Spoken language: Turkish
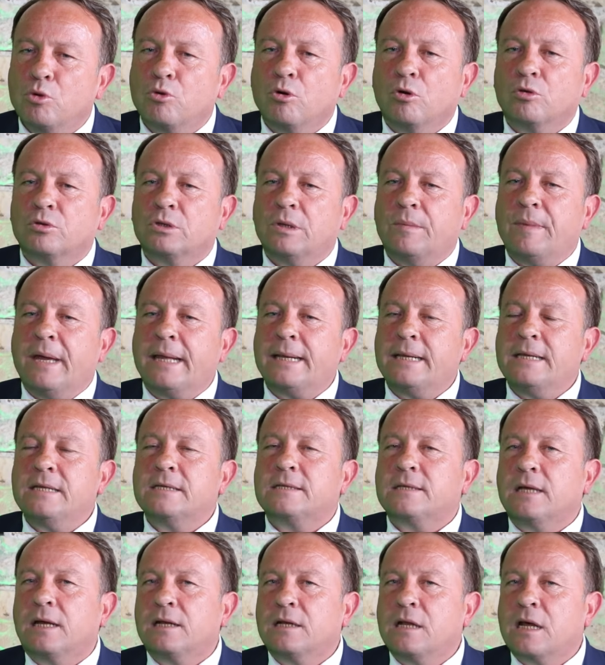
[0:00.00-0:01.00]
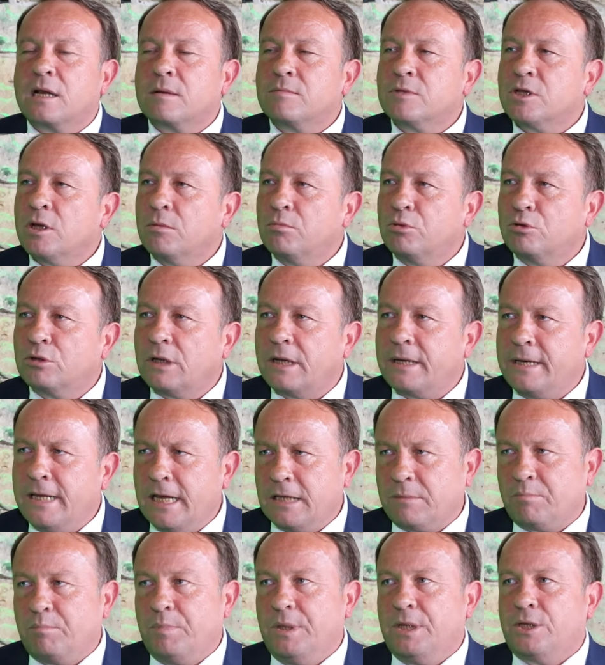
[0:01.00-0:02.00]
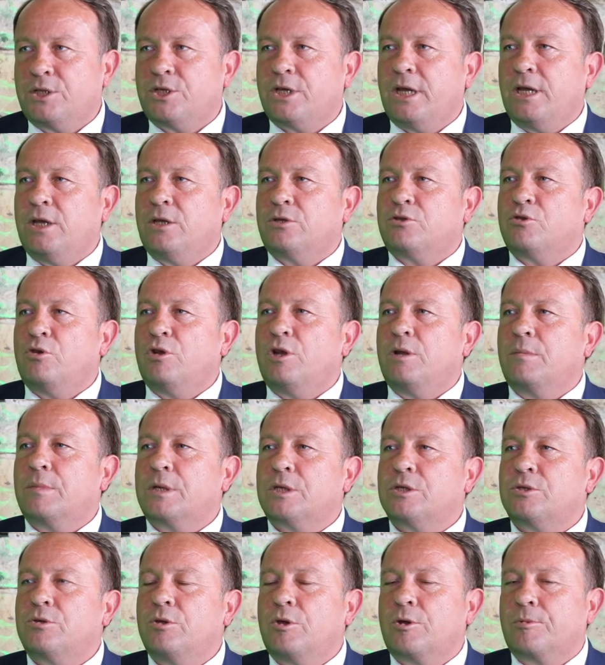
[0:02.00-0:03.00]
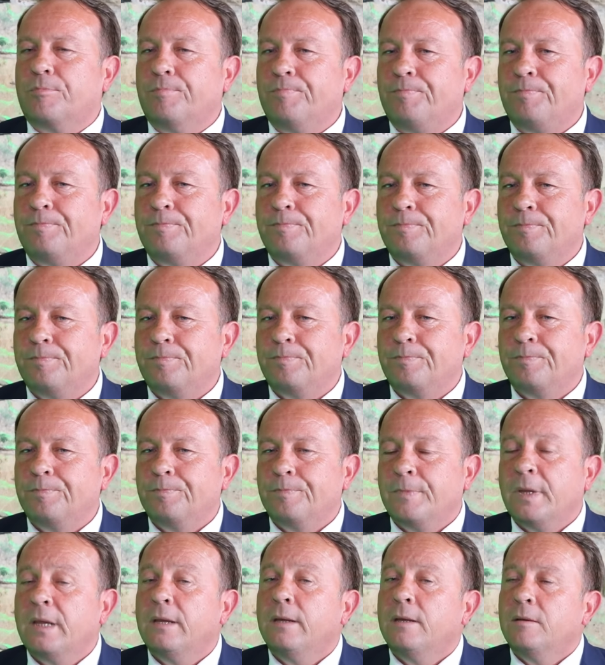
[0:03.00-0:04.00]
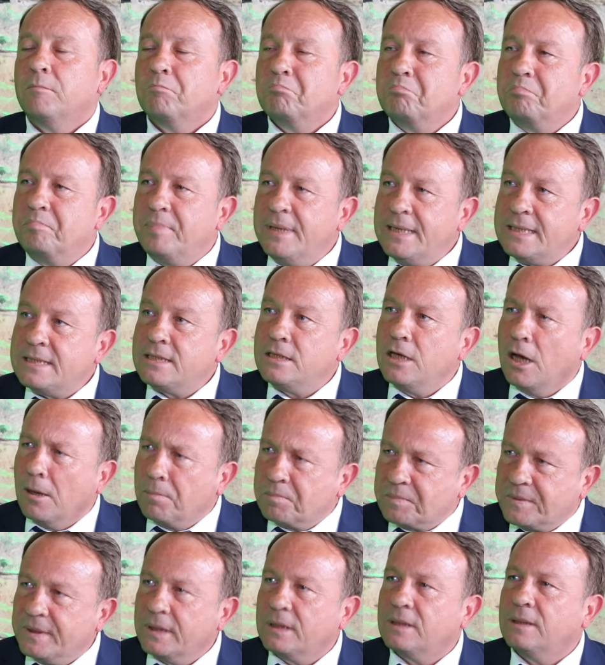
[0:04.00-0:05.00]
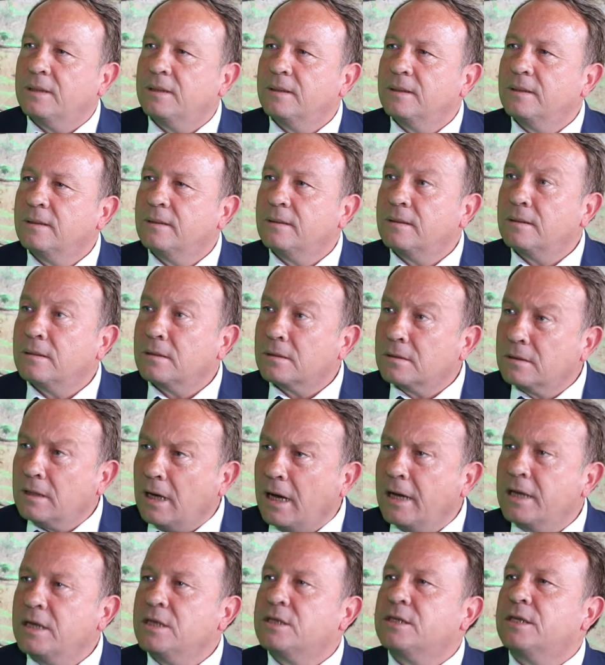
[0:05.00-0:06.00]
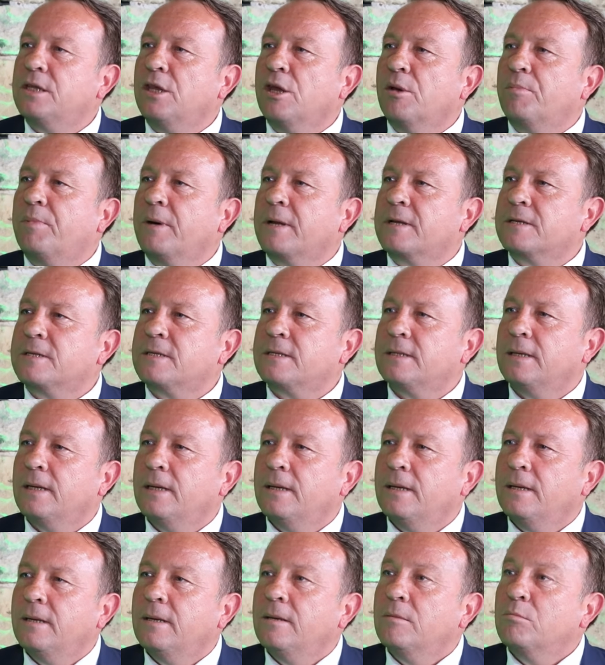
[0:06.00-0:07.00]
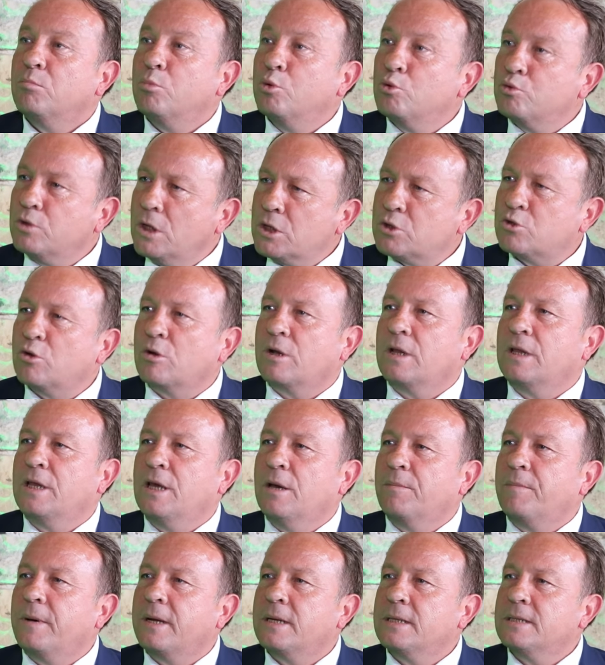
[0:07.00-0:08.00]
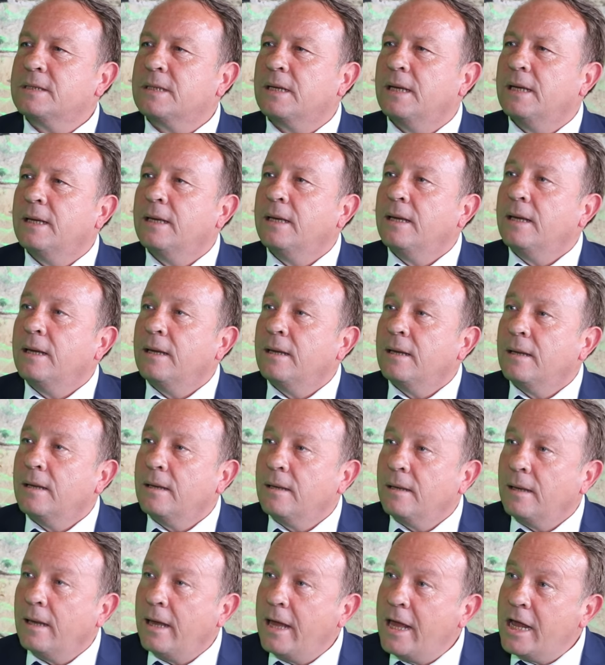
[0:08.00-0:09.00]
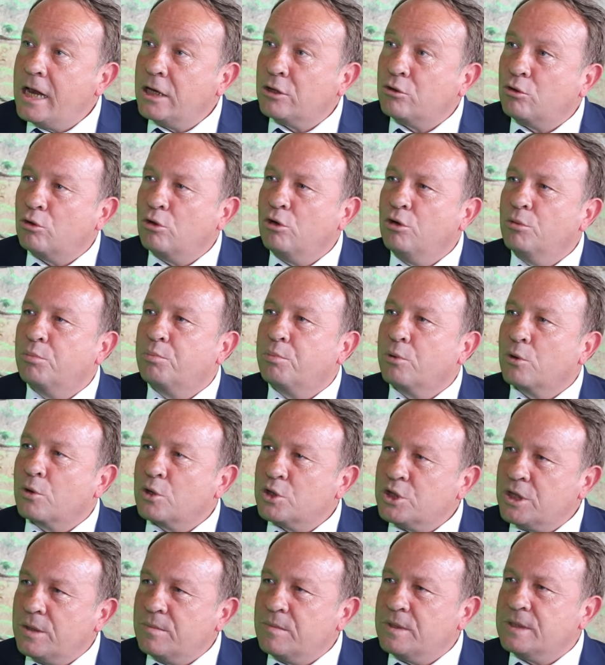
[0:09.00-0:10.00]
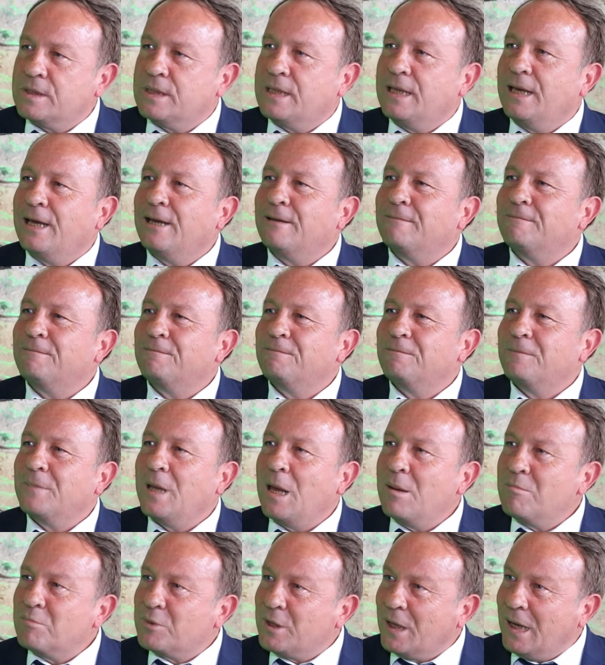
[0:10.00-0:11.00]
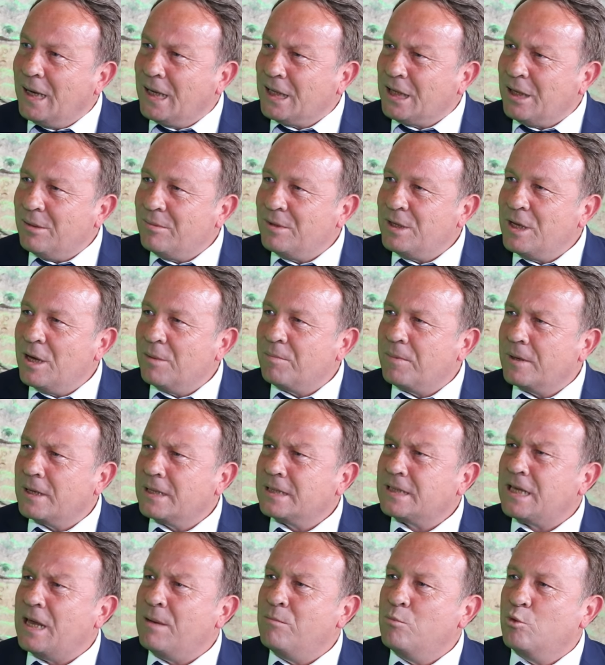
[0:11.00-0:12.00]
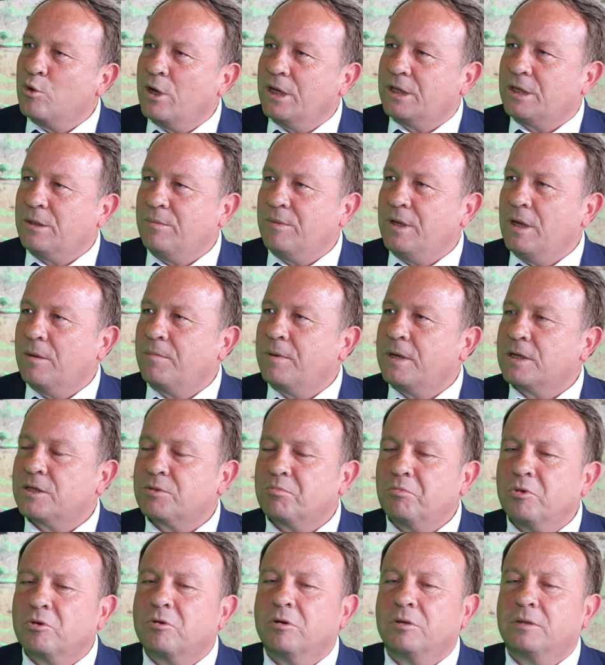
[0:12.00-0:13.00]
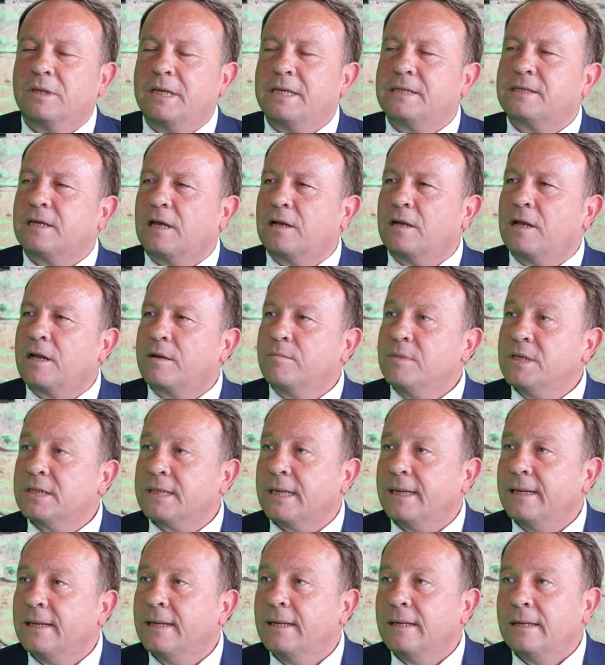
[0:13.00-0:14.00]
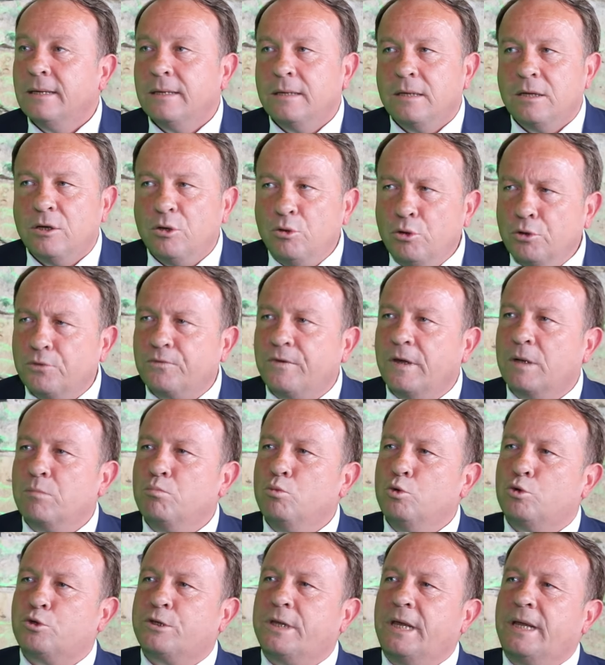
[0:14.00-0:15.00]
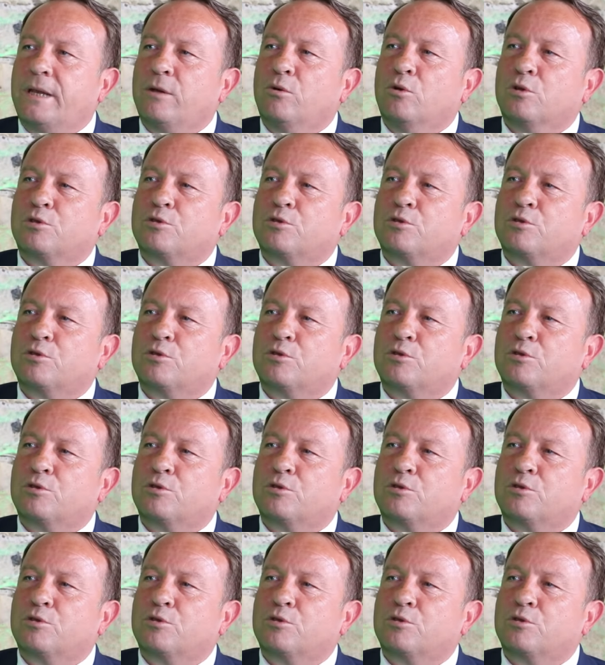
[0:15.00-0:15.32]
Bu konuda ben insanlarımıza burada net bir şey söylemek istiyorum. Biz yaptık, daha iyisini yaparız. Bundan sonra da yaparız. Her türlü projemizi de hem takibini yaparız hem üretimini yaparız. Bu konuda insanlarımız lütfen müsterih